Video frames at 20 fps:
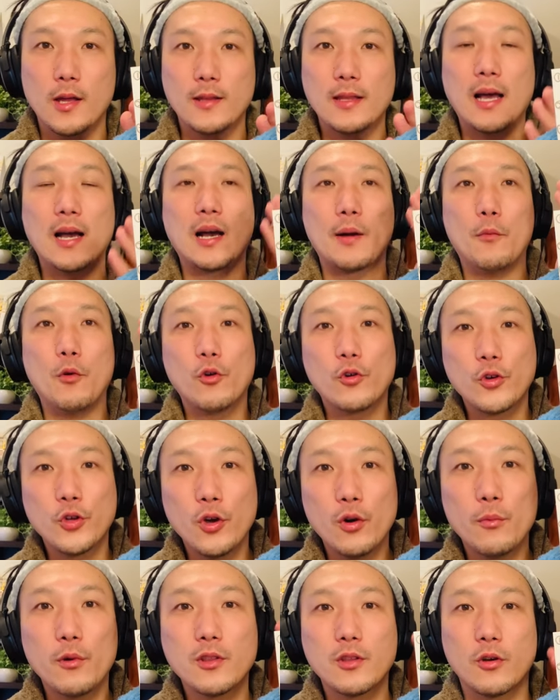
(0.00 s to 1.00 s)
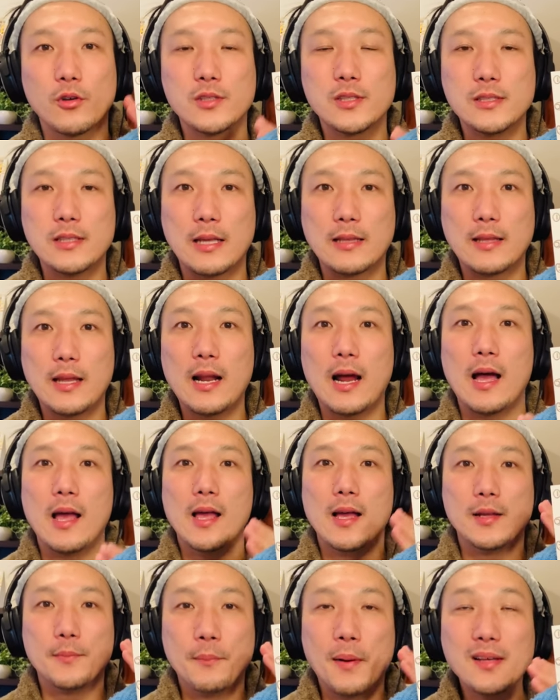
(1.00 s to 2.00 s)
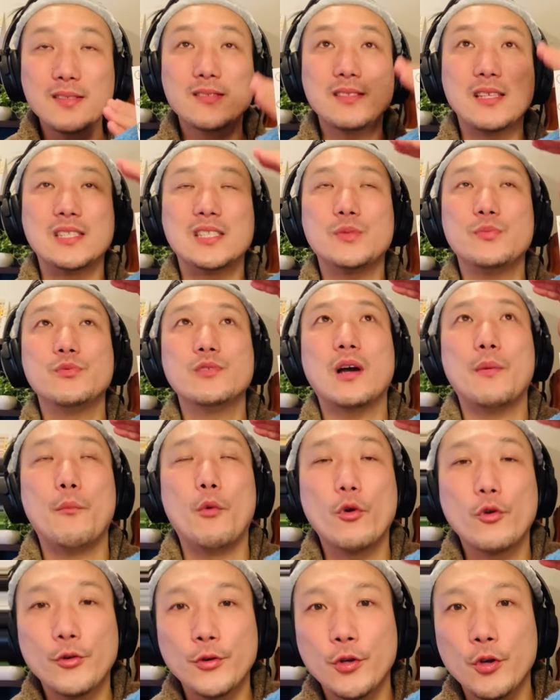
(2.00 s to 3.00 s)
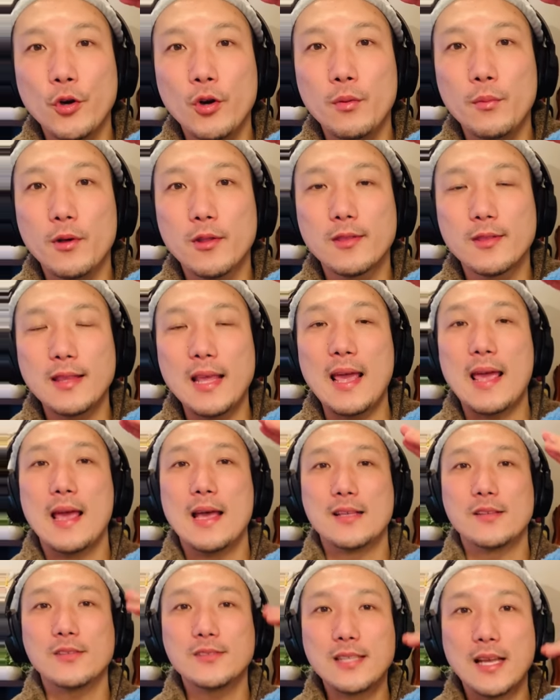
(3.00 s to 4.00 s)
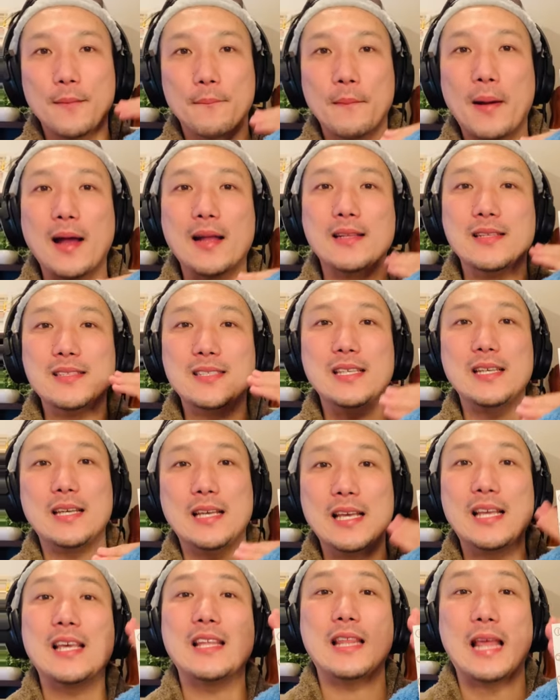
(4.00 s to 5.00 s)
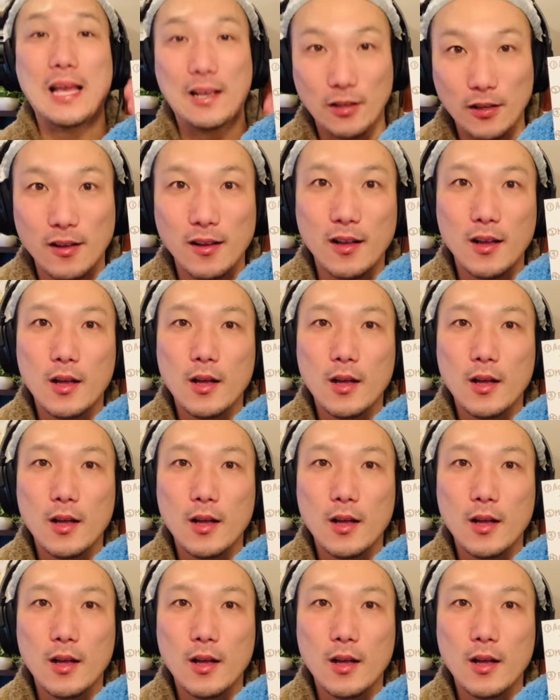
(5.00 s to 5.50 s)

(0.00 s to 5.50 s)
なんか目標を持ってほしいんだったら、まずは自分が目標を持って、そして毎日生きていく。